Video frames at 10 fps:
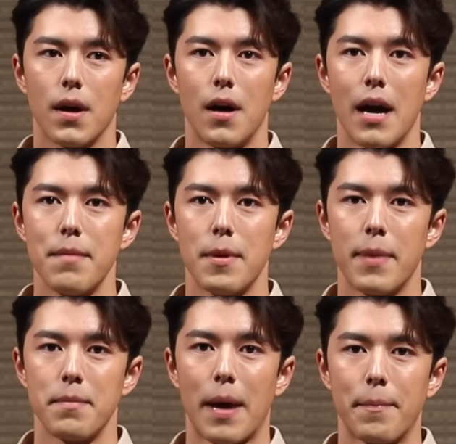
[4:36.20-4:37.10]
ขอให้มัน
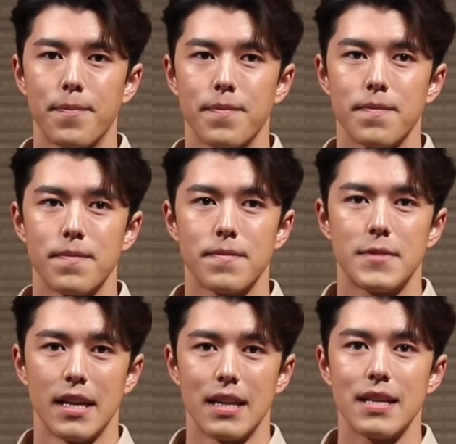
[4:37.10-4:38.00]
เป็นแบบ
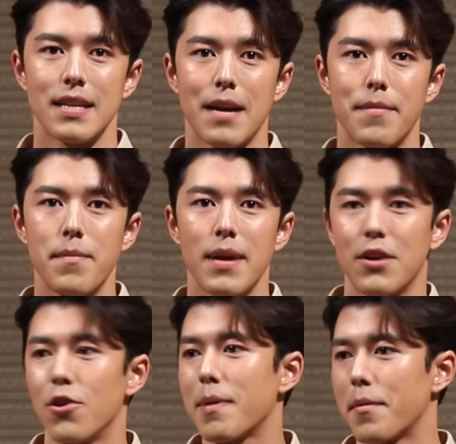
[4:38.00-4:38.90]
สิ่งที่จะทำให้ไม่ก
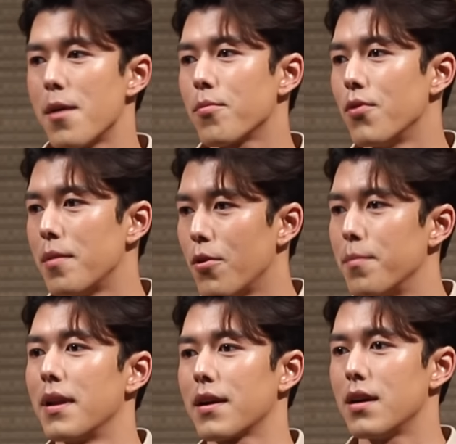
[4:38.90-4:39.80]
ระทบกับครอบครัวผ
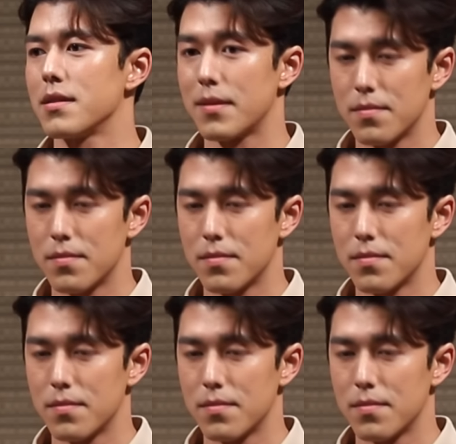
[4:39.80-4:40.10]
มแล้วก็